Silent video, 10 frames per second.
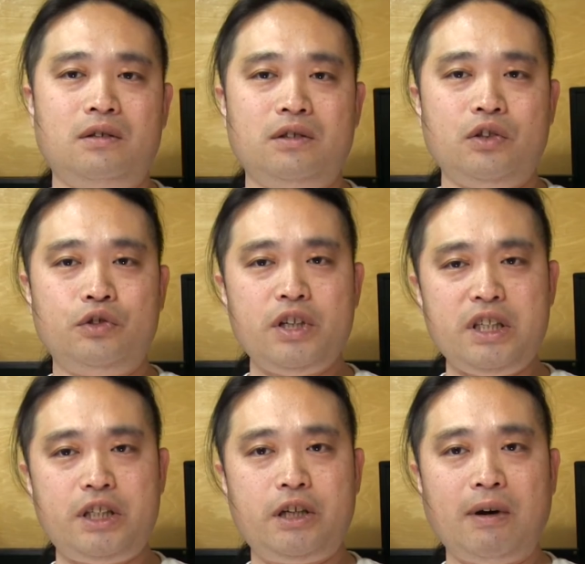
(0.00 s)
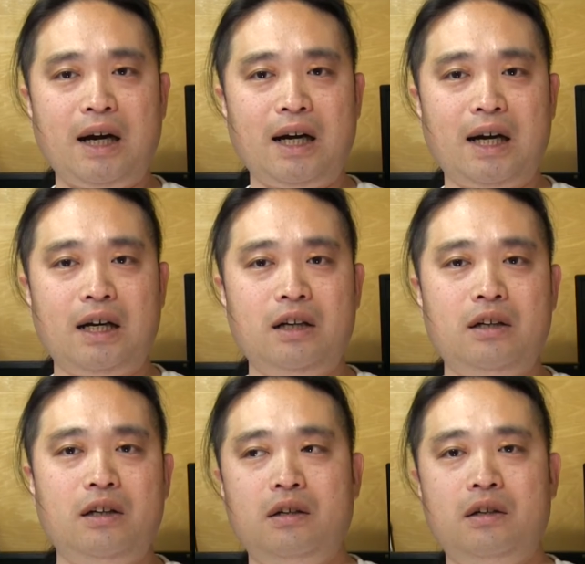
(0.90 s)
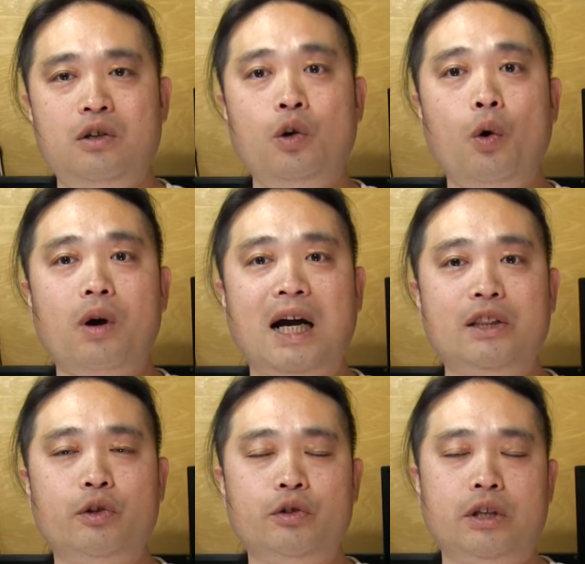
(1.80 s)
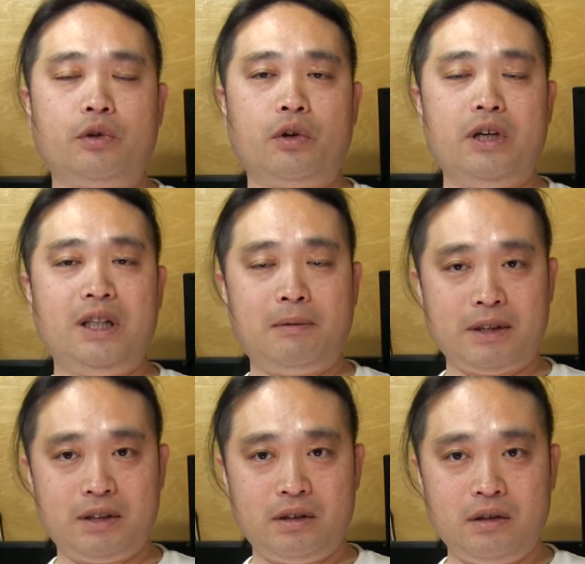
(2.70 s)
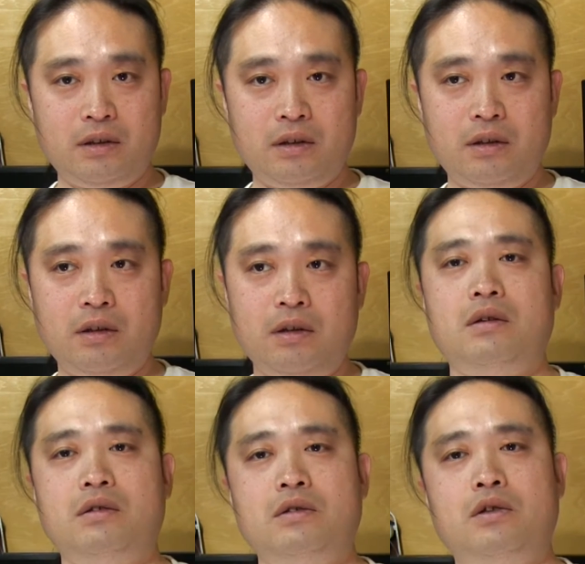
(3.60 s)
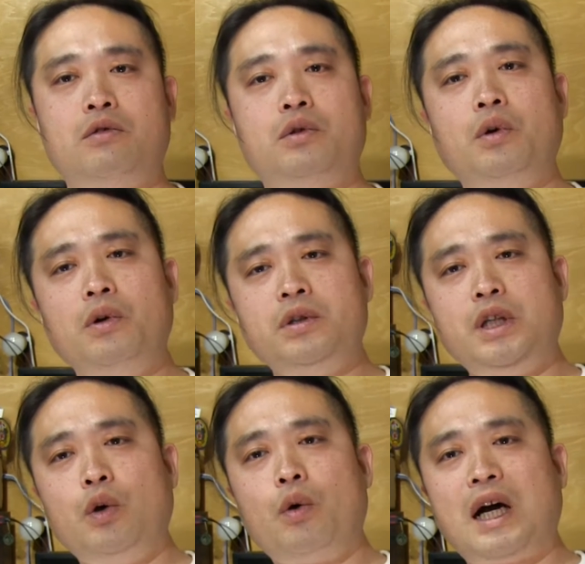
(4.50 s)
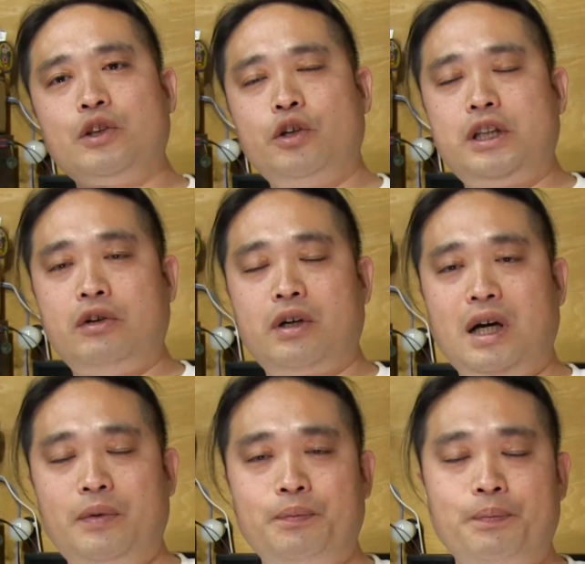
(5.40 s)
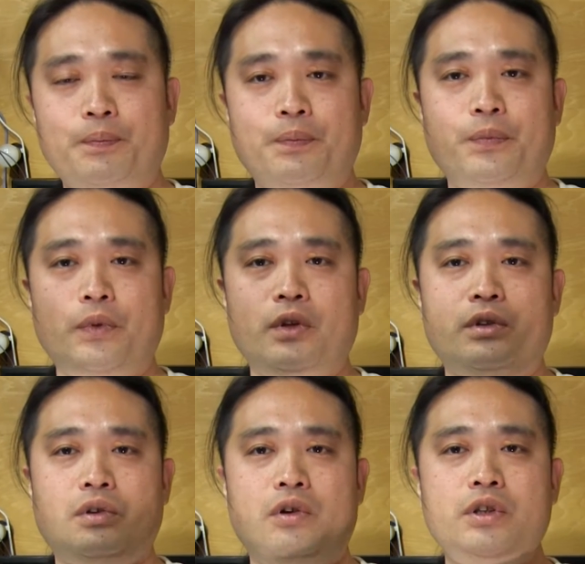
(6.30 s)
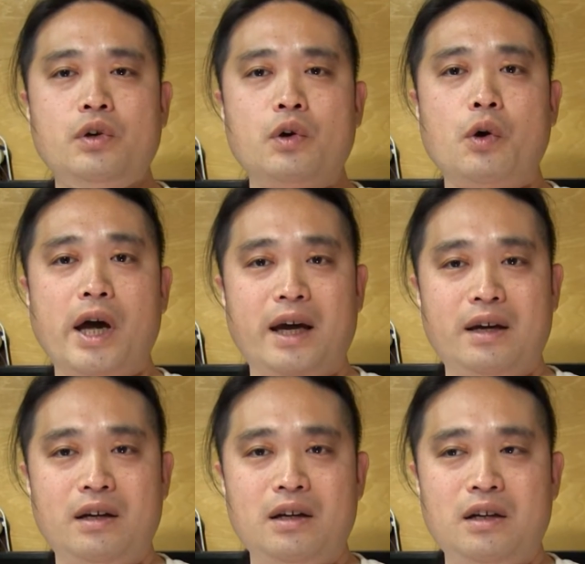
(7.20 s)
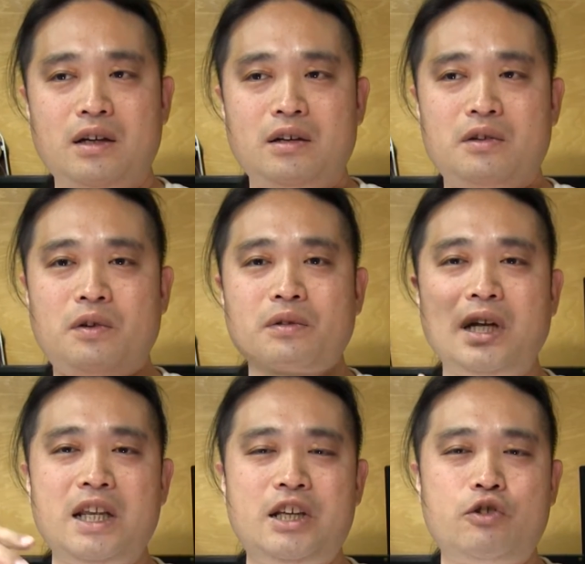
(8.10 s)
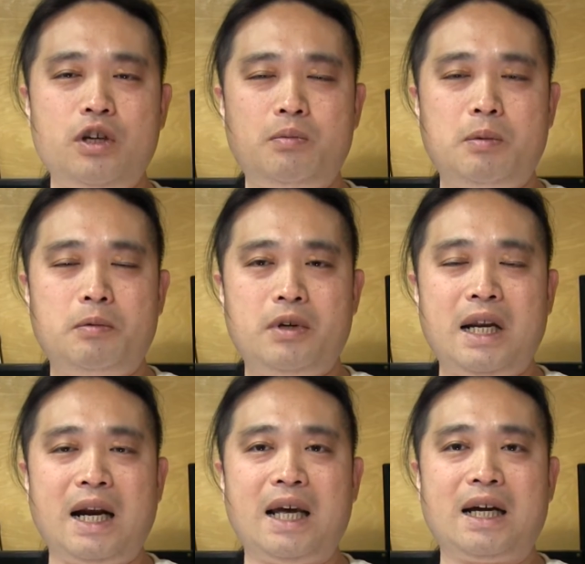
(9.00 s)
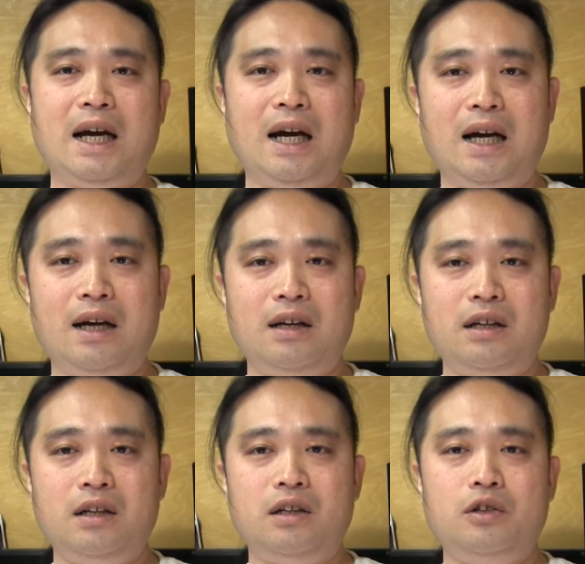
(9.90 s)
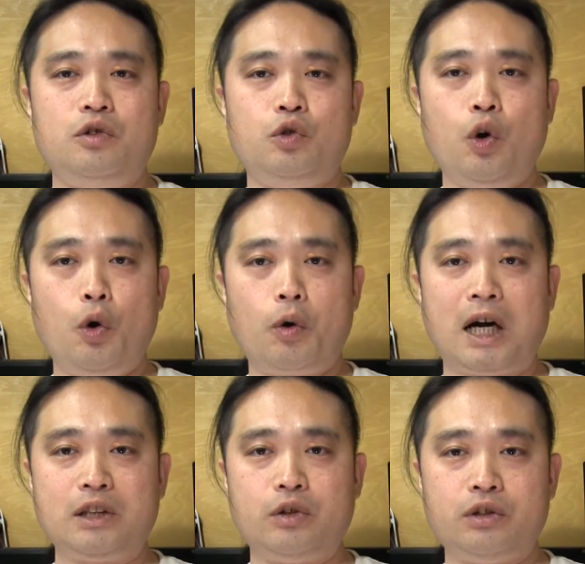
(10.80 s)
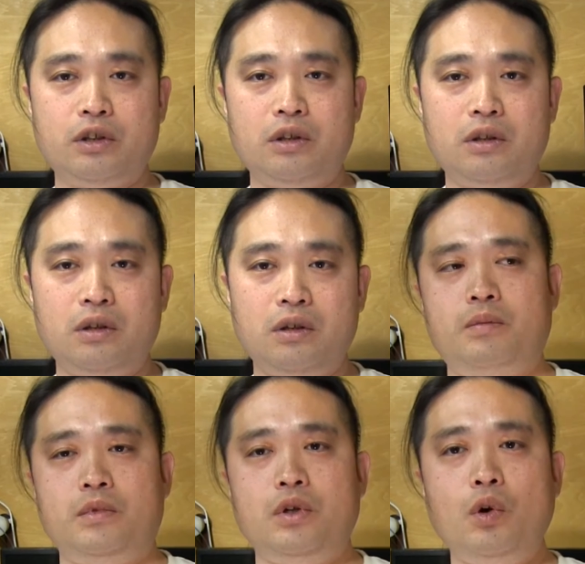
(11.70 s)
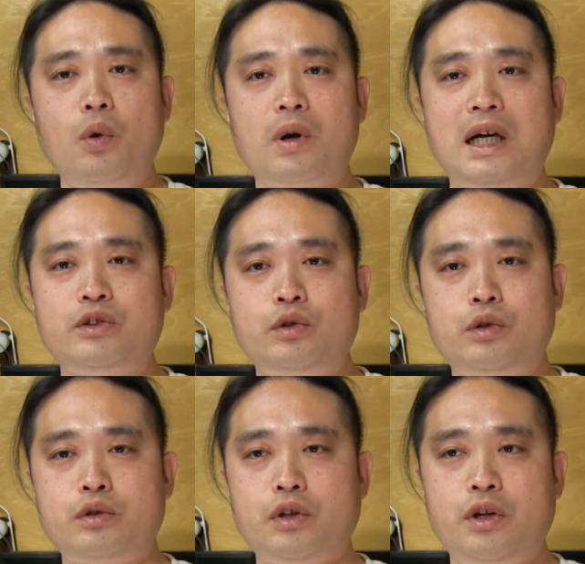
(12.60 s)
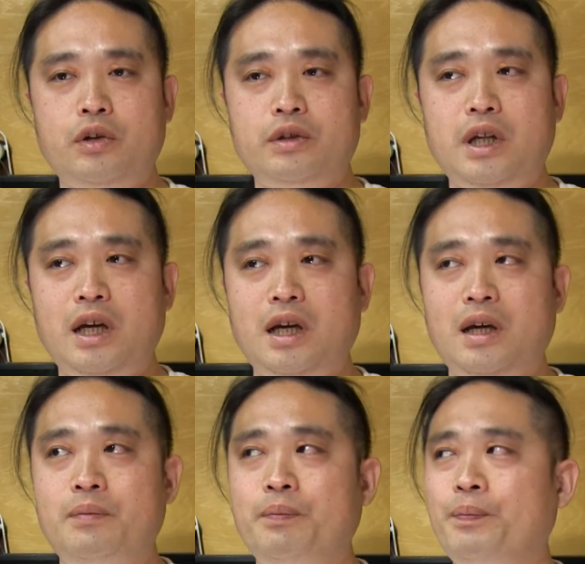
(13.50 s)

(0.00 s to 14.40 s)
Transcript: それスイッチは、ローカットってところを入れてます。これどうしてローカット入れてるのか。人の声、そんなに低い部分いらないから、ローをカットする。それローをカットすることによって、